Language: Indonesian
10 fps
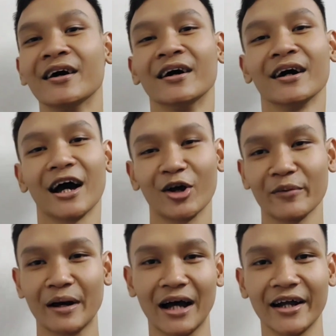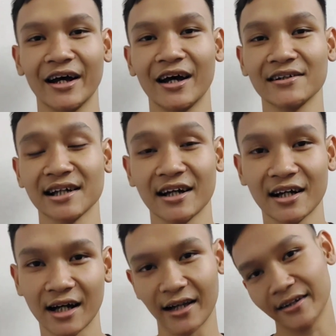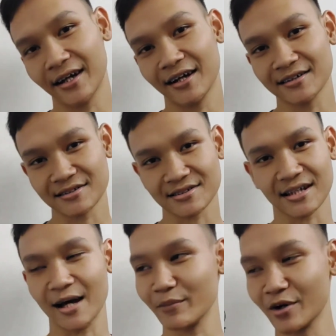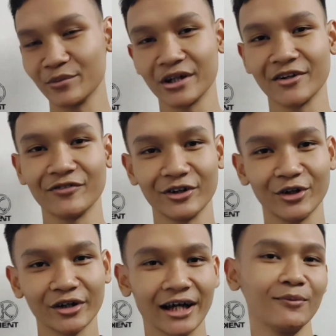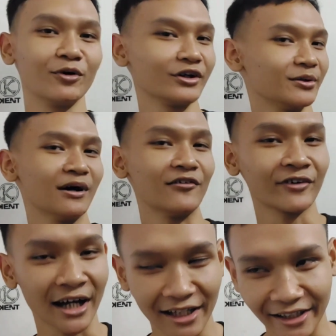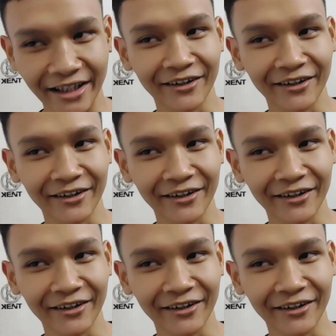Kalau memang ada salah kata, selama bikin video ya mohon dimaafkan ya.